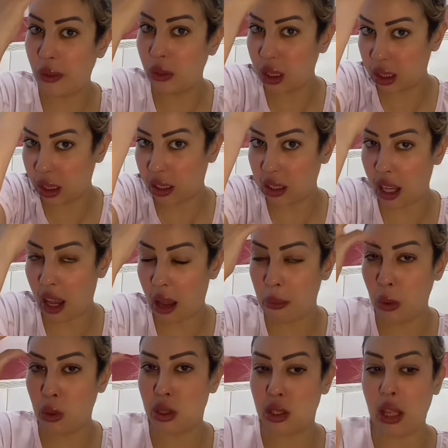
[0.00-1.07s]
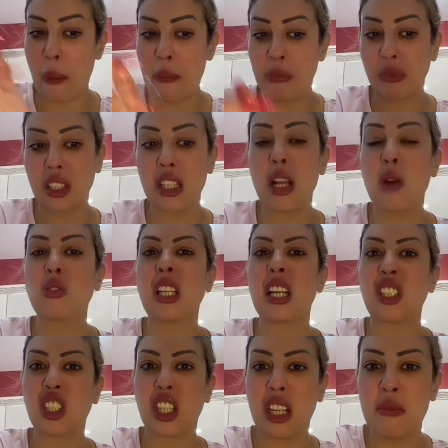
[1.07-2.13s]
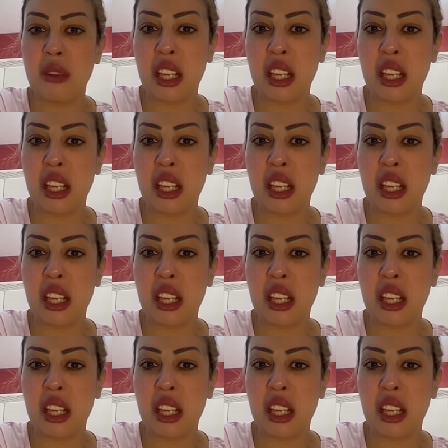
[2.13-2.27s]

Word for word: وكتغطيها بالقصه قلت لها وتا الشعر